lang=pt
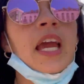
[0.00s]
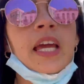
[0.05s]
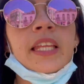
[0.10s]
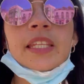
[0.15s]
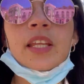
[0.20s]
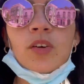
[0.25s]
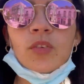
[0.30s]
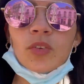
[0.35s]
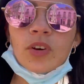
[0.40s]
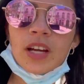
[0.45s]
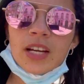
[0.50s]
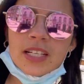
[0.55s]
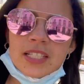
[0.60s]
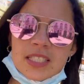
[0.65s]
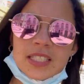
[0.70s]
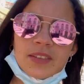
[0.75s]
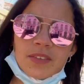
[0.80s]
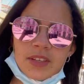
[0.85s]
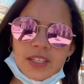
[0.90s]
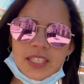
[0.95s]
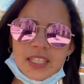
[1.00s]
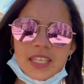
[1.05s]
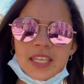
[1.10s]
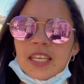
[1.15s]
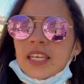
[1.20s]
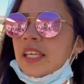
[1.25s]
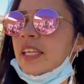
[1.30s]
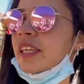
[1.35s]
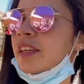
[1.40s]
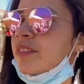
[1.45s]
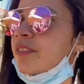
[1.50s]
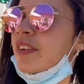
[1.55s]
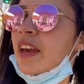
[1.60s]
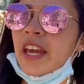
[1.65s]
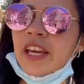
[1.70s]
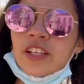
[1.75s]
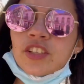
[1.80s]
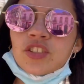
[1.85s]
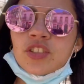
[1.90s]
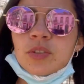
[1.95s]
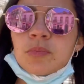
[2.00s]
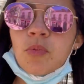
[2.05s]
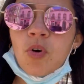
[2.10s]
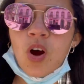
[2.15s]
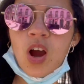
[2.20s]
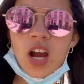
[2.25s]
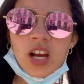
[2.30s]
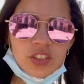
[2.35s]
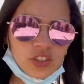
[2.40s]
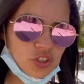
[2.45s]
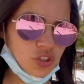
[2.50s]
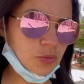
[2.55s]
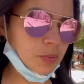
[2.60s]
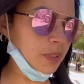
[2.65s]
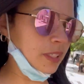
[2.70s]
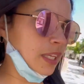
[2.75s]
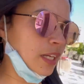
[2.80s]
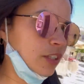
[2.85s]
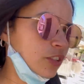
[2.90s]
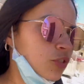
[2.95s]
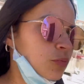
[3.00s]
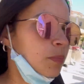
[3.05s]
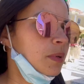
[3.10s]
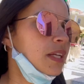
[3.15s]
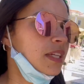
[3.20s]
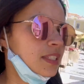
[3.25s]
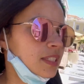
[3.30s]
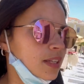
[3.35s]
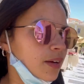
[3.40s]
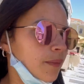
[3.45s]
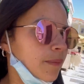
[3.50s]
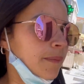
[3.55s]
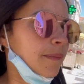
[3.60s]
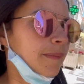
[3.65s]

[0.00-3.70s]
Tem um lugarzinho aqui que vende borracha de panela de pressão.